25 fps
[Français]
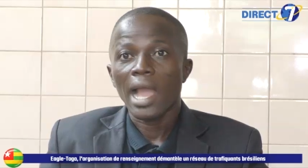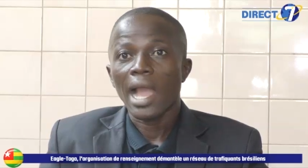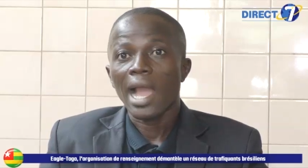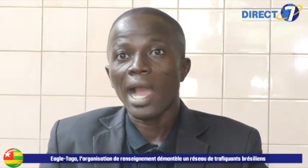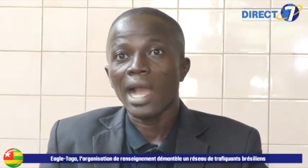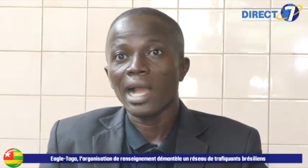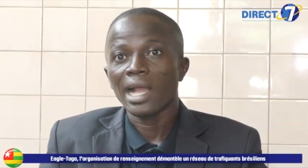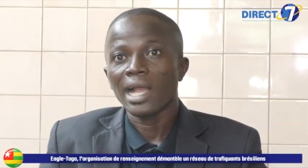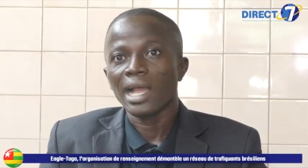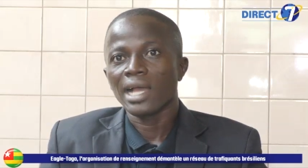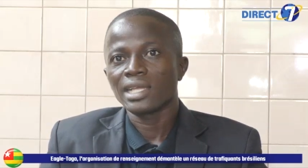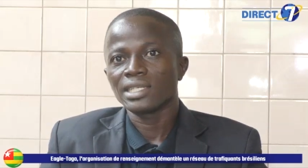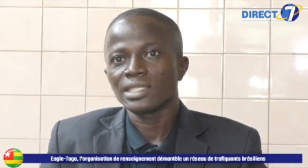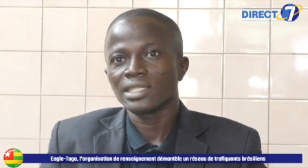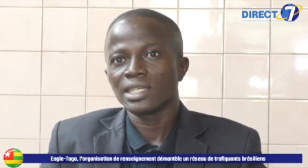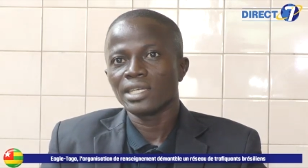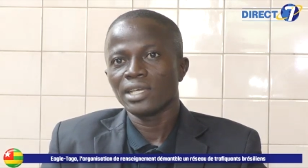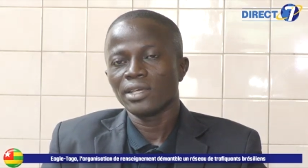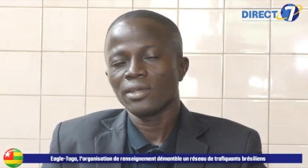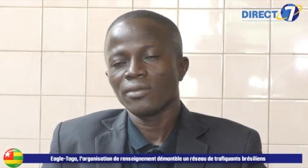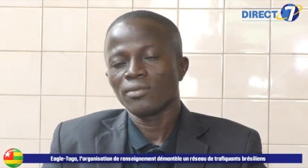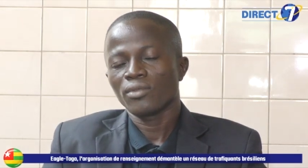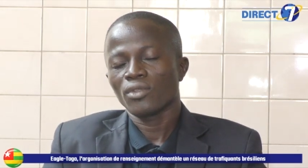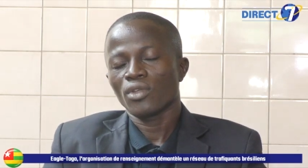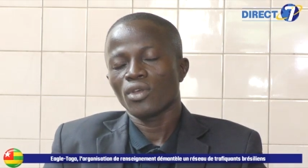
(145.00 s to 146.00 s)

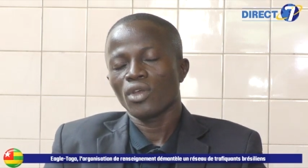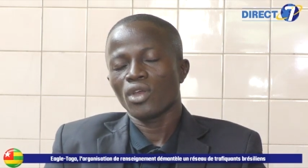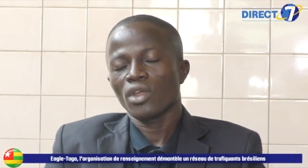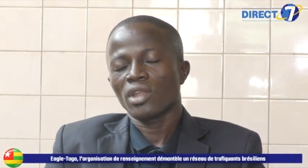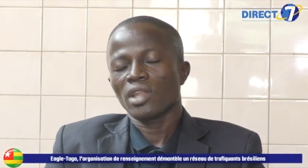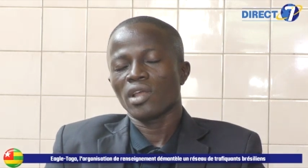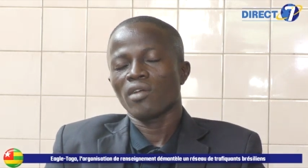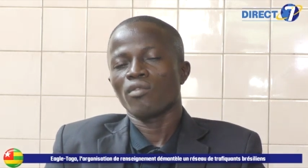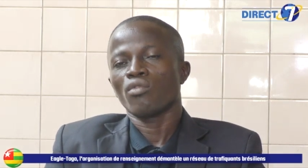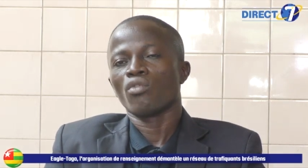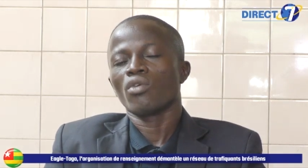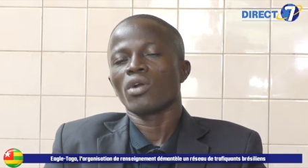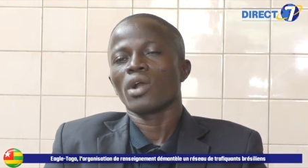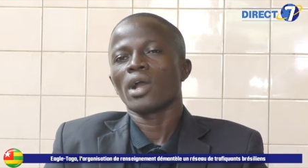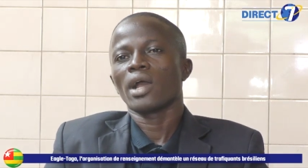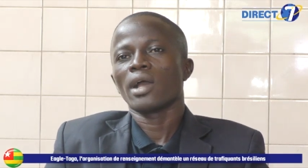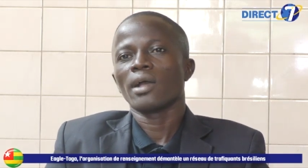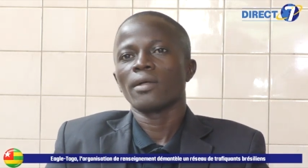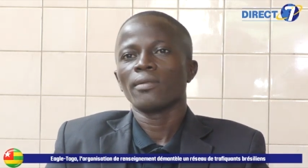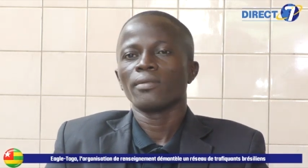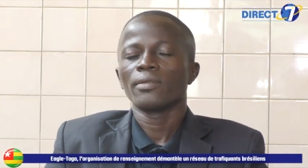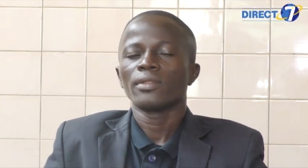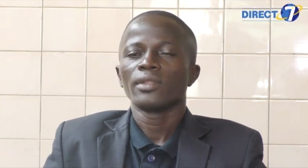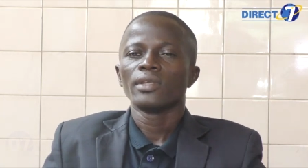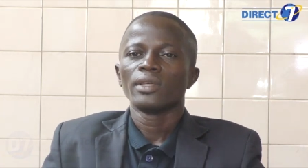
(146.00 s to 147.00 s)
engagé un
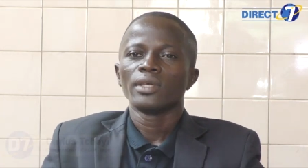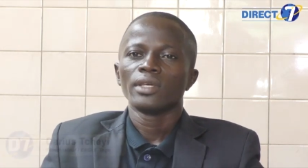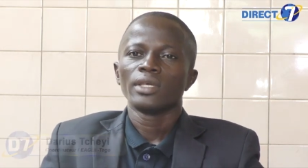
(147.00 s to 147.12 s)
avocat